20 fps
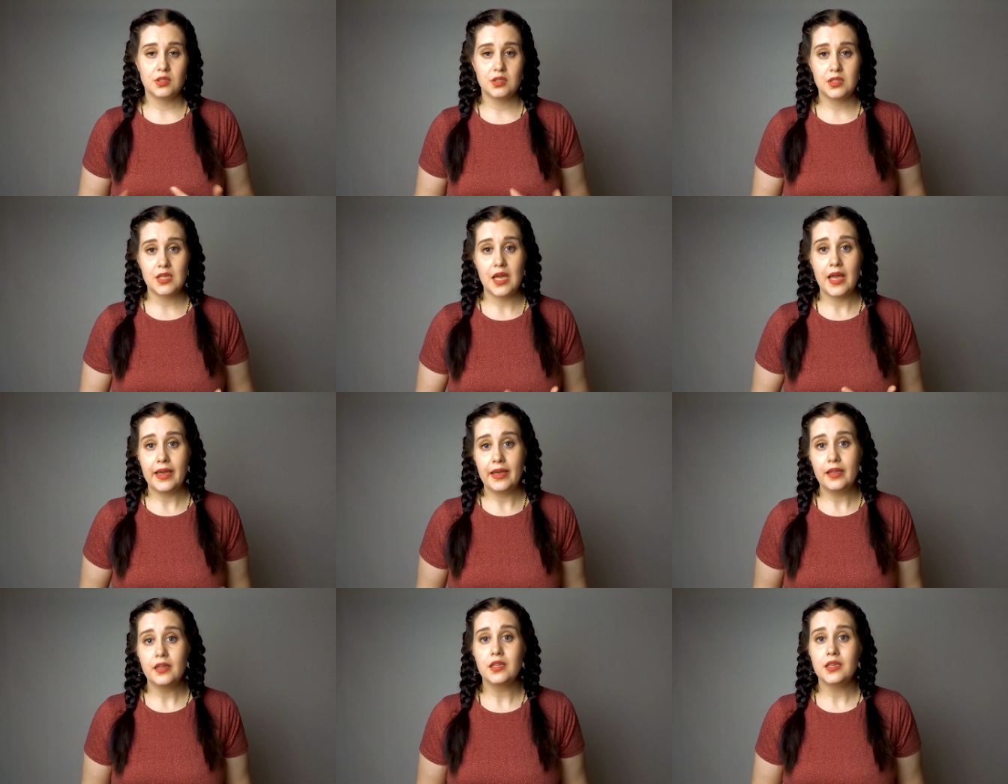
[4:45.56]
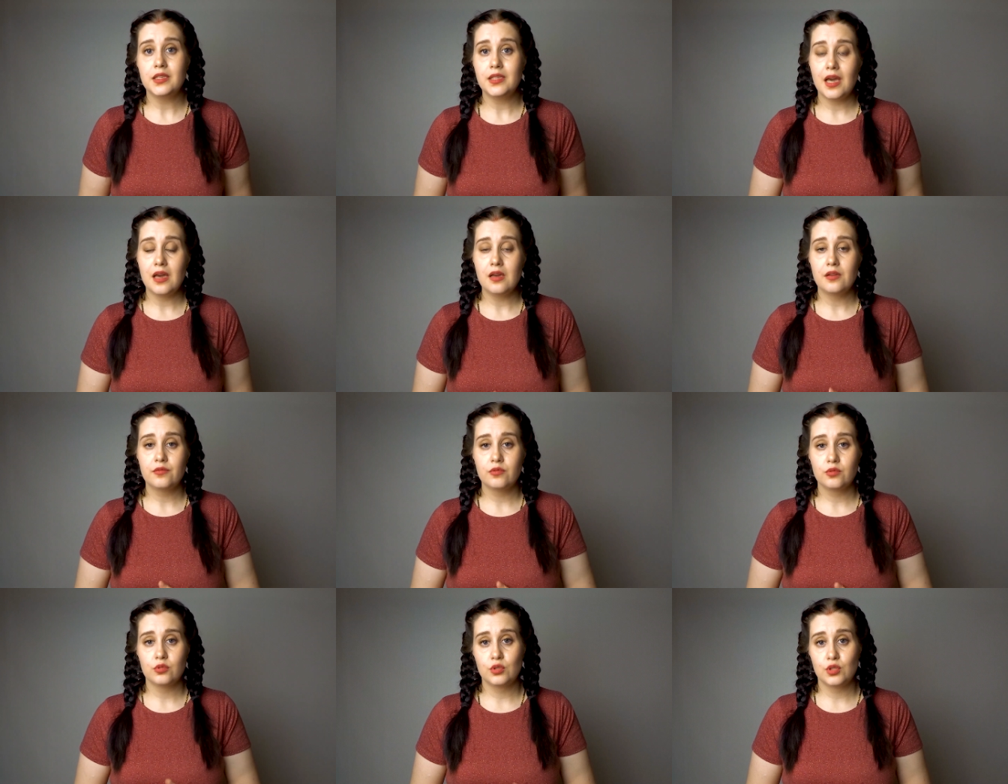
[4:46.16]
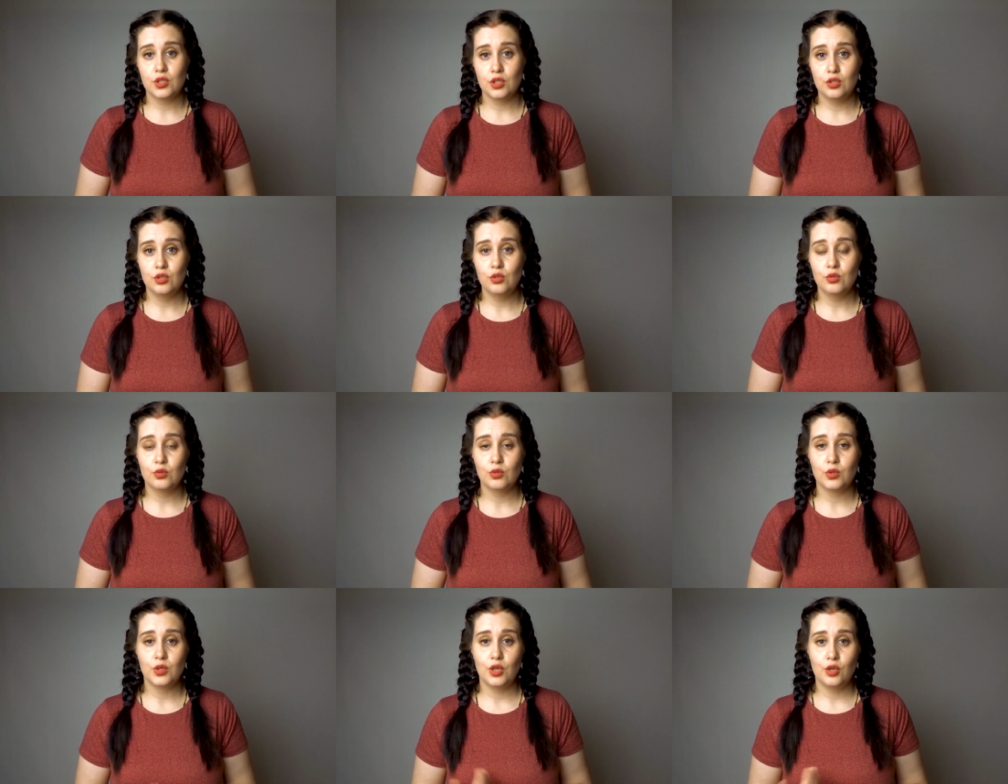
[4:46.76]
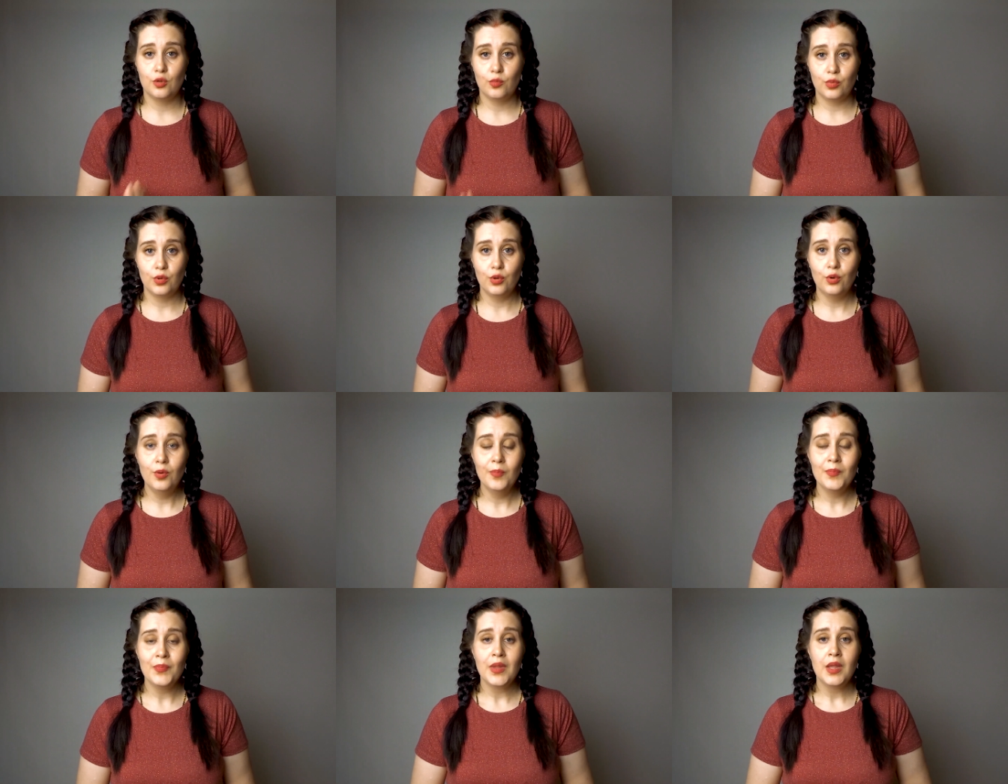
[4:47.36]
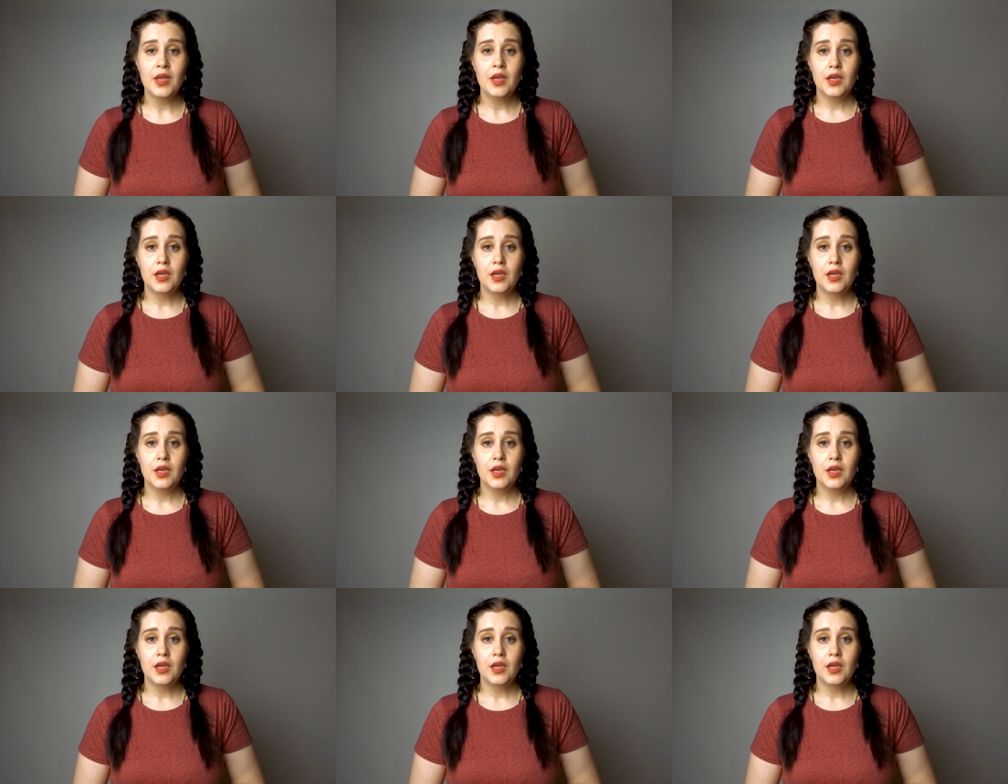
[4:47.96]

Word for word: за это я его ценю и люблю.